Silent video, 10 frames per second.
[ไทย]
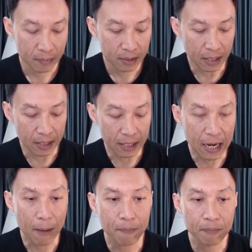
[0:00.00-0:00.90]
อย่างนี้นะ
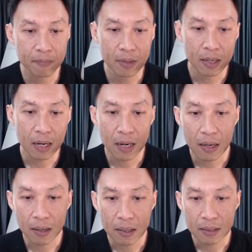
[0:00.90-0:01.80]
ครับ
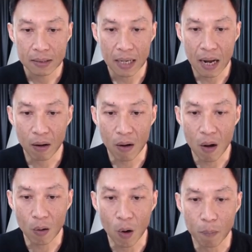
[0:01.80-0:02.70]
เสร็จแล้วก็
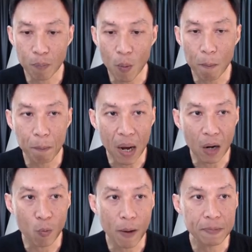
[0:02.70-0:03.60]
กดปุ่มเปิ
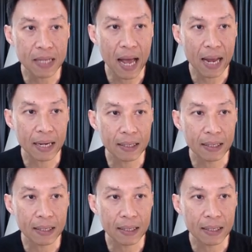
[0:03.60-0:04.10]
ดเว็บไซต์